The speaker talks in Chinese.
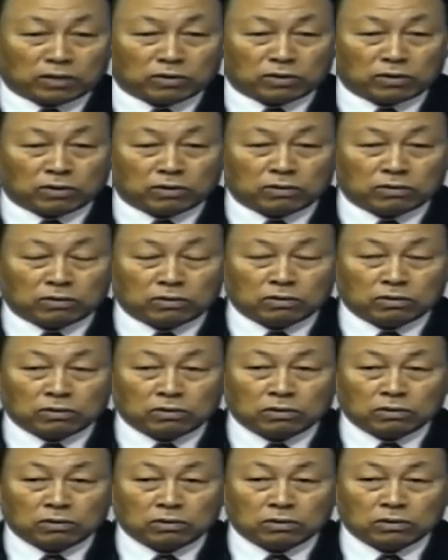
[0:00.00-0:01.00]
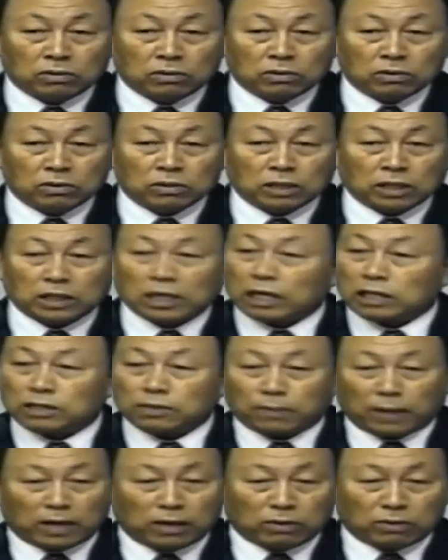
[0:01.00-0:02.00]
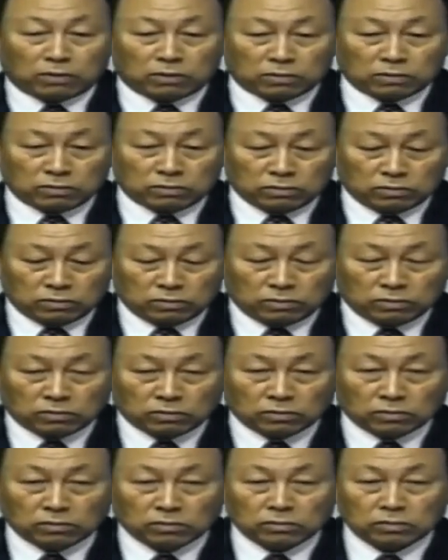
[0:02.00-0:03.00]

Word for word: 提多书一章十五节，我心里存恶念，